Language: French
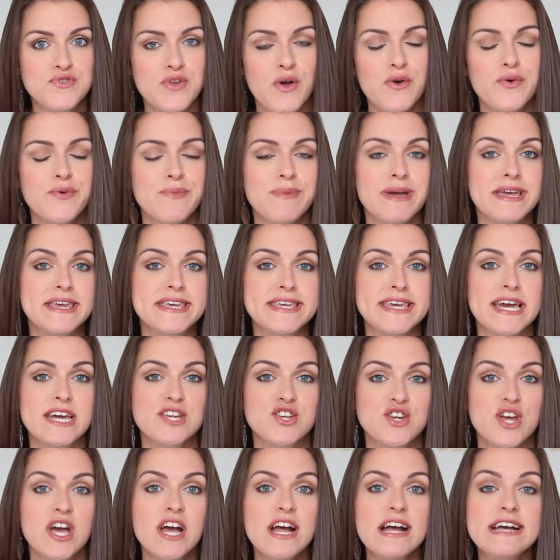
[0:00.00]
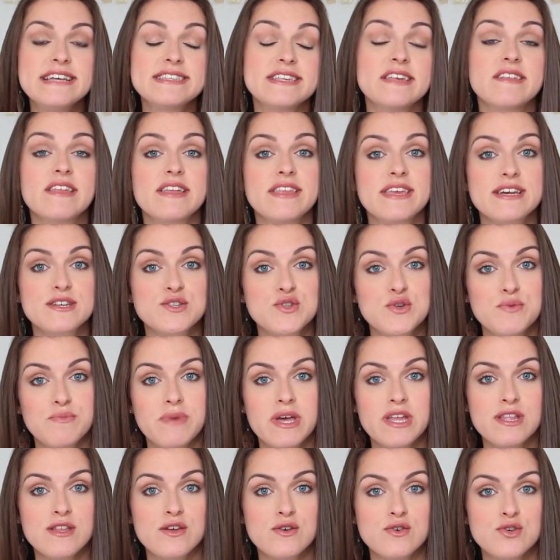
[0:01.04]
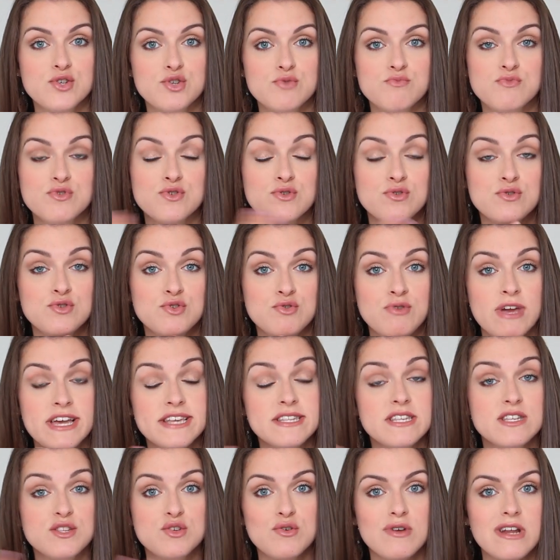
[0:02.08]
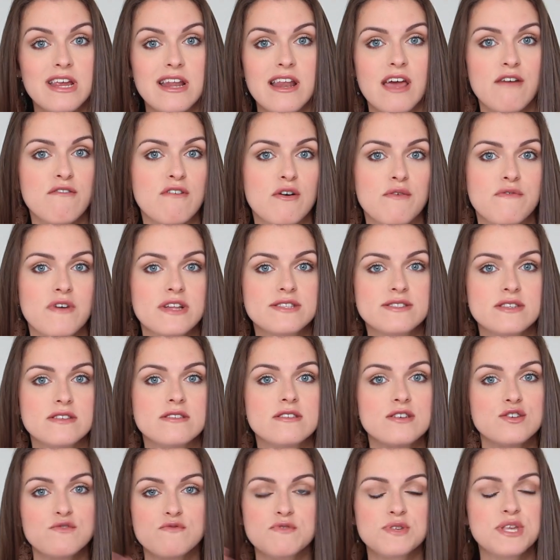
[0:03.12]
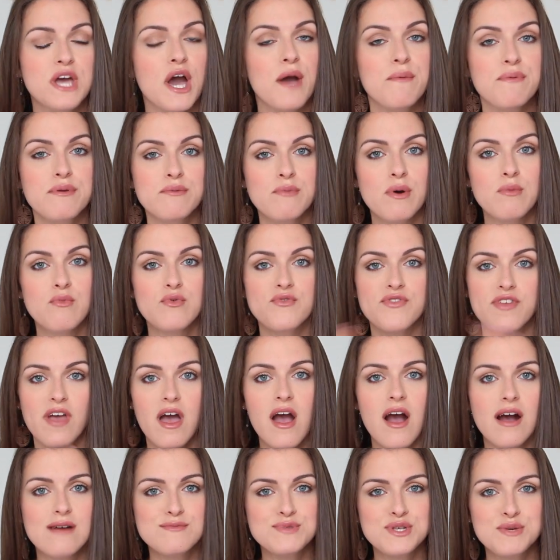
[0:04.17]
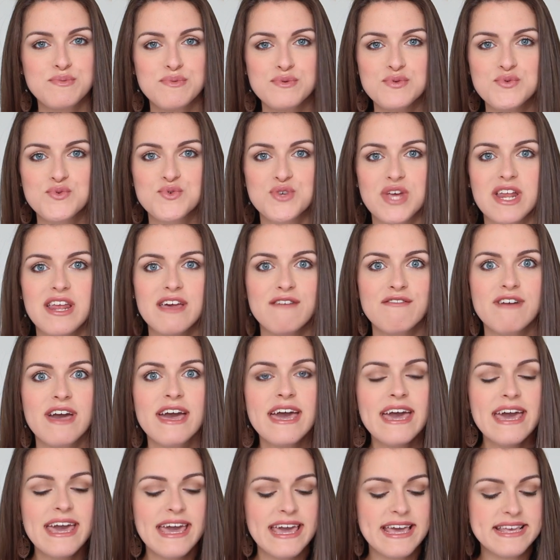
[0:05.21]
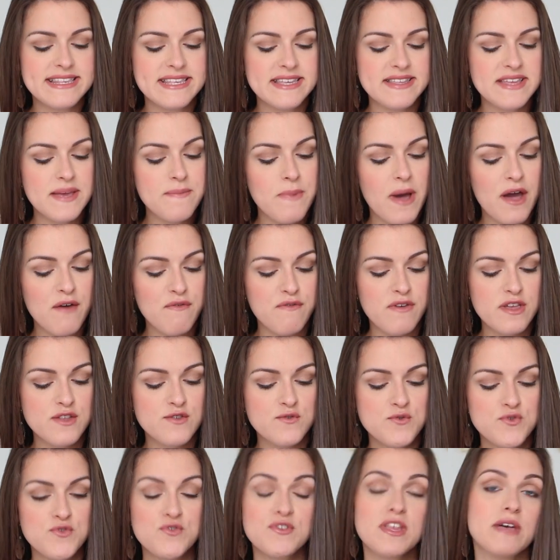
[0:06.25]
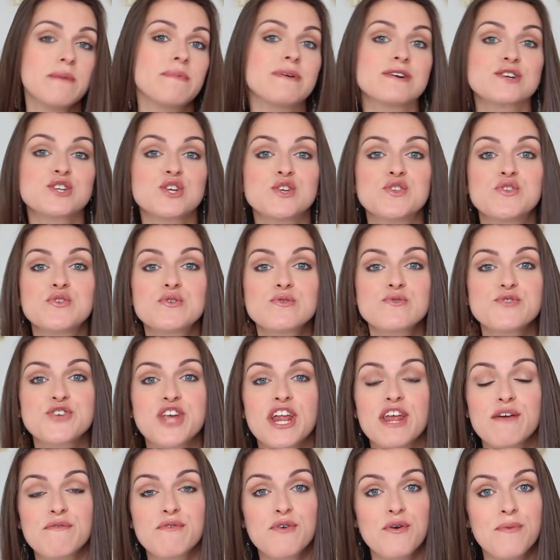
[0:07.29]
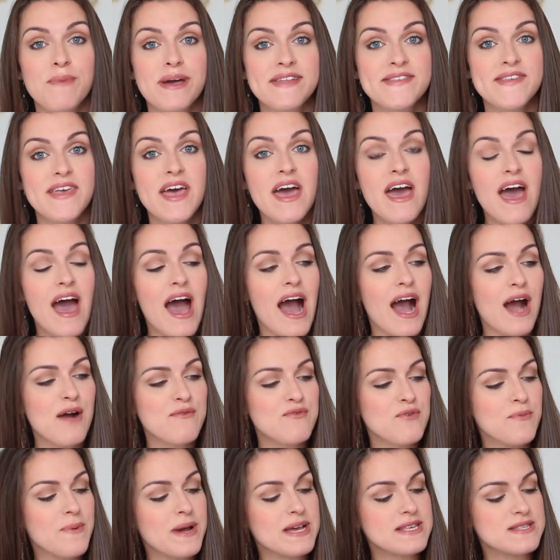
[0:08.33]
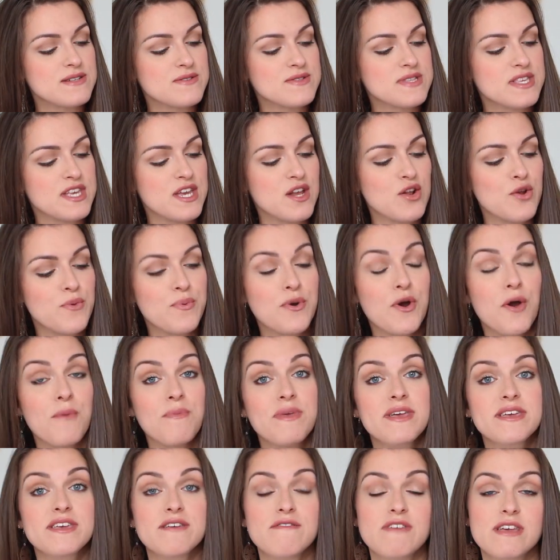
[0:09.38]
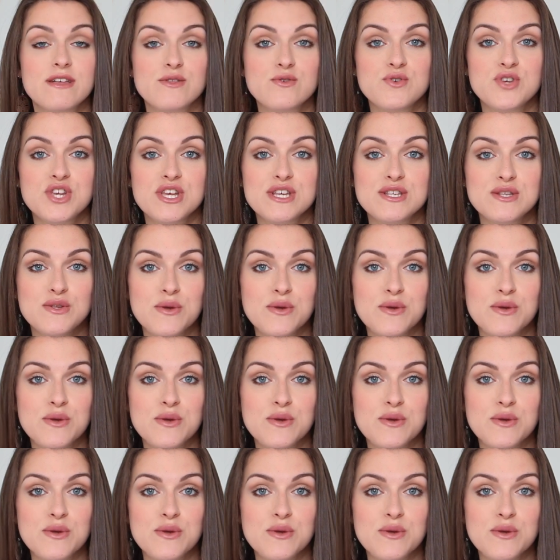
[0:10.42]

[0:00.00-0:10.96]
de temps au maquillage ces dernières semaines euh, je me suis axée sur les lèvres en fait. c'était Je faisais rapidement mon teint, un petit peu de rouge à lèvres et c'était parfait. Donc tout d'abord j'ai deux rouges à lèvres mat à vous présenter. Le premier qui vient de chez